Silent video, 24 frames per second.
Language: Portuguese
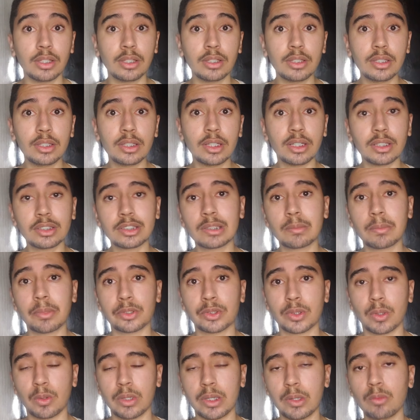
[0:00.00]
E assim,
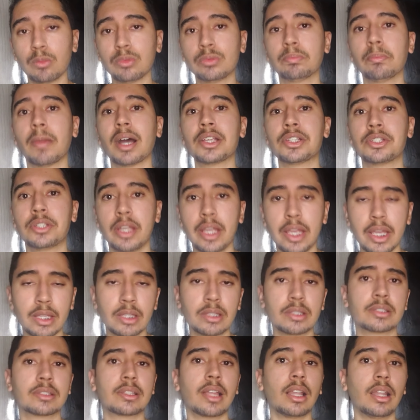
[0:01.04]
pessoal, eu
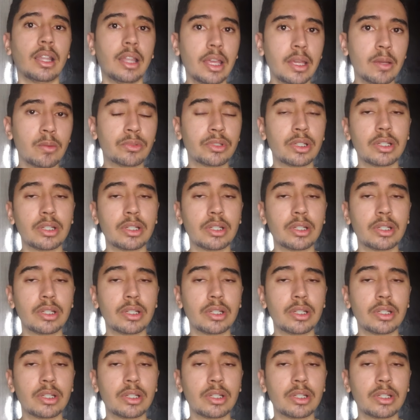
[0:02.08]
baixei, instalei,